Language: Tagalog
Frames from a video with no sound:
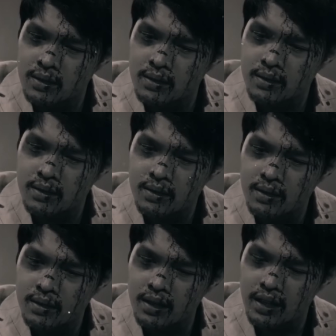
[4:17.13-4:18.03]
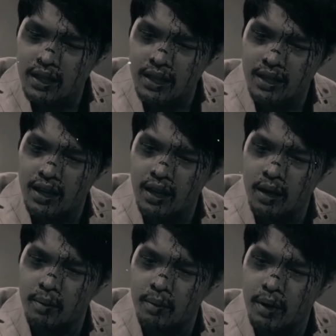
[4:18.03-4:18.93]
iyon,
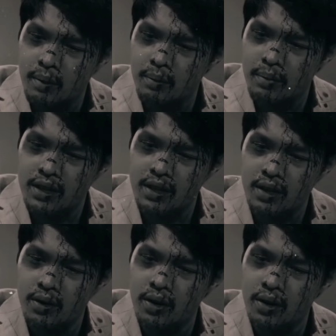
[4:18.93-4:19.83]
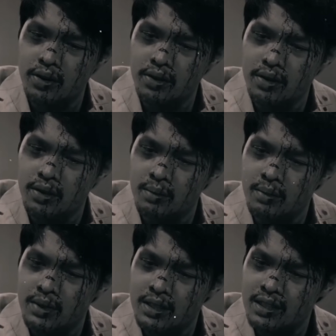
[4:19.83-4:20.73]
nakapaghingi ng sorry si Pablo sa kanyang
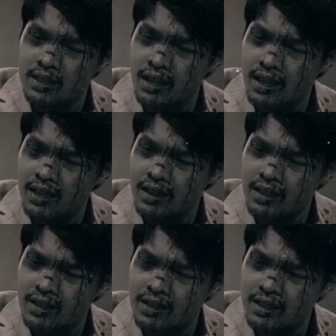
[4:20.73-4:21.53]
mamita dahil sa mga